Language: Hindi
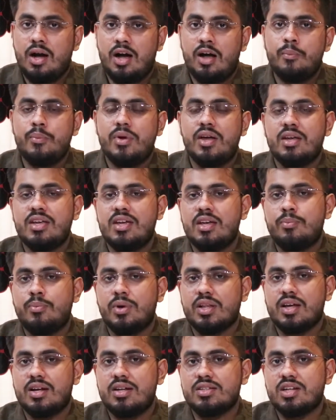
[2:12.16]
अब मैं ये
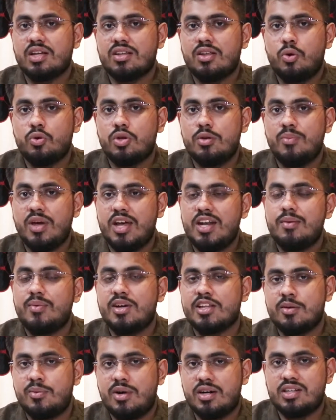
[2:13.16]
बताना चाहता हूँ कि मैंने
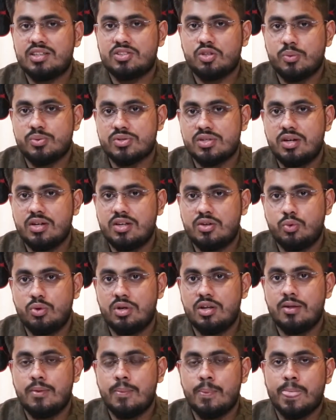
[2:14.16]
मैथमेटिक्स ऑप्शनल क्यों
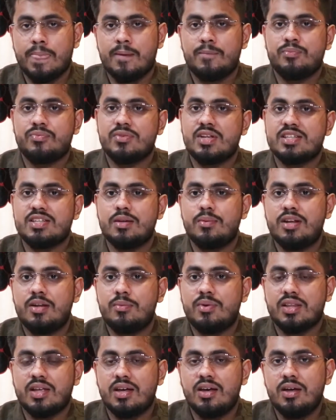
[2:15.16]
ली जैसे
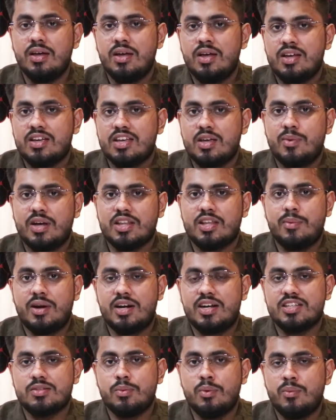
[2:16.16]
मैंने बताया कि
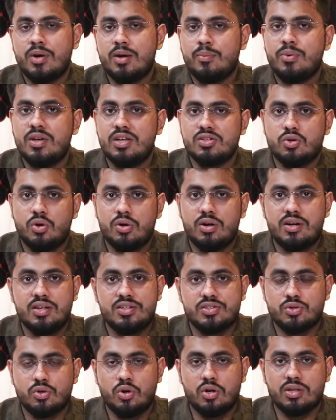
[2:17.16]
मैथमेटिक्स में मेरा बेस
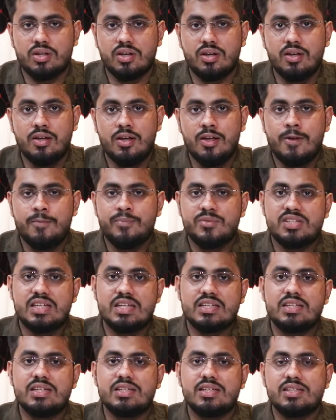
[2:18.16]
ऑलरेडी स्ट्रॉन्ग था
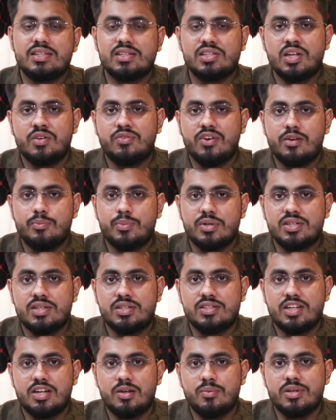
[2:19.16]
60 से 65
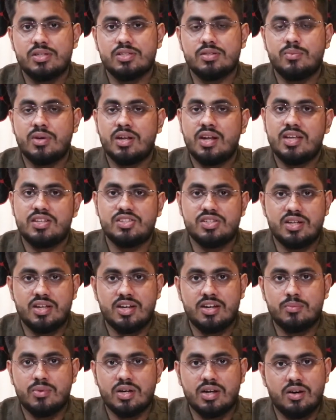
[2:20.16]
परसेंट सिलेबस मैंने
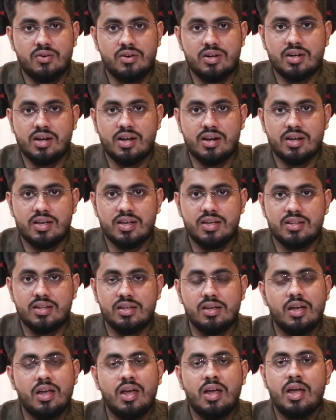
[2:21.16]
इंजीनियरिंग में कवर कर रखी
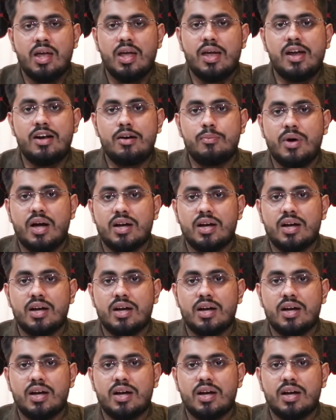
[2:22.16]
थी एंड